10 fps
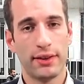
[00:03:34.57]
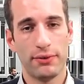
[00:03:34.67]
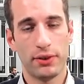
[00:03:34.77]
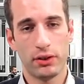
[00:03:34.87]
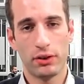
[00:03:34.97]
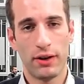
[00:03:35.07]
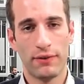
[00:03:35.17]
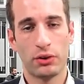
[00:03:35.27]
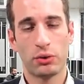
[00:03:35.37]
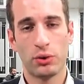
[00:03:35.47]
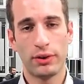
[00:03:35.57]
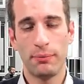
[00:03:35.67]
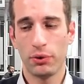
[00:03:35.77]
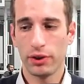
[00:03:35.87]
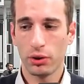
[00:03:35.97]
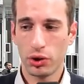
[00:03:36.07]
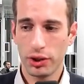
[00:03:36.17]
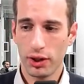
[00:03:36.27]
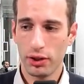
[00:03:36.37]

euh, avait, totalement décroché, hein.